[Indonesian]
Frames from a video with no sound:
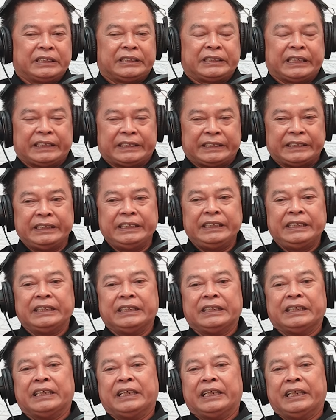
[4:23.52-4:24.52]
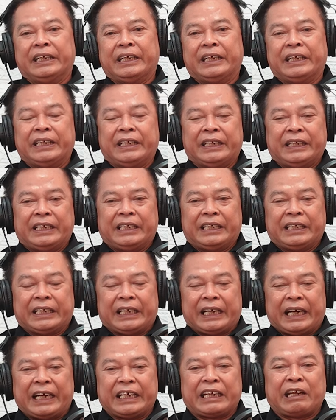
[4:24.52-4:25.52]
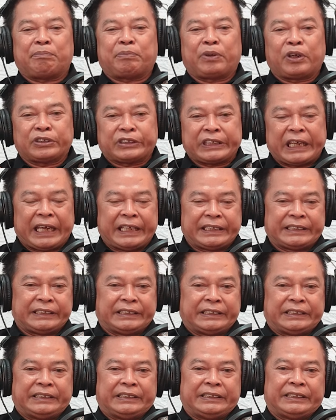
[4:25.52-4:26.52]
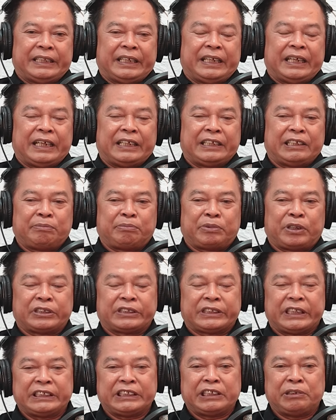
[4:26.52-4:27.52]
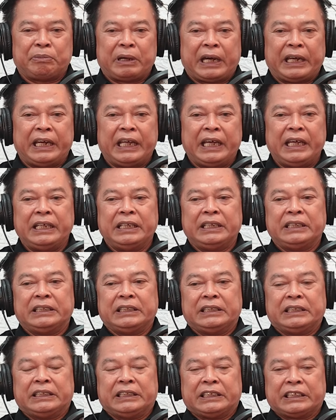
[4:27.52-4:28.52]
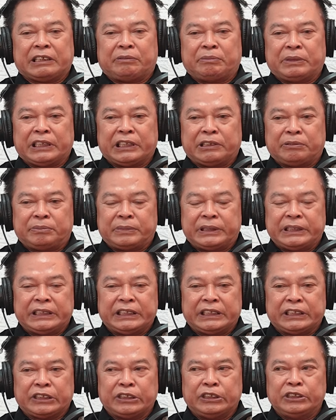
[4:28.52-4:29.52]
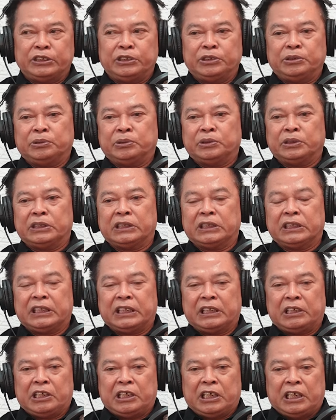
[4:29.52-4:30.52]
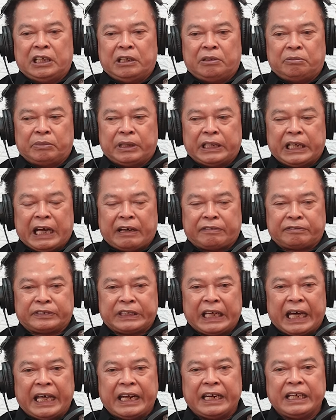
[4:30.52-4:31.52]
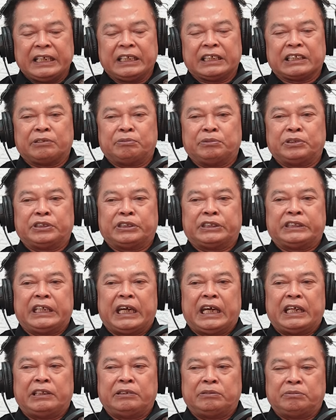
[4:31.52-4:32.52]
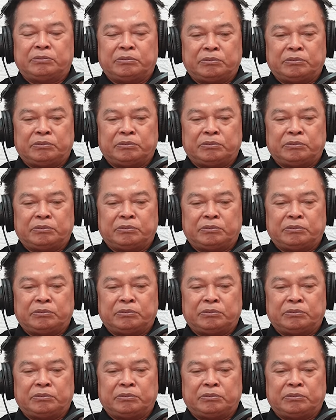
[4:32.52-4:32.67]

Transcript: Jadi ada proses, ya, ada proses di mana teman-teman itu mendaftar, kemudian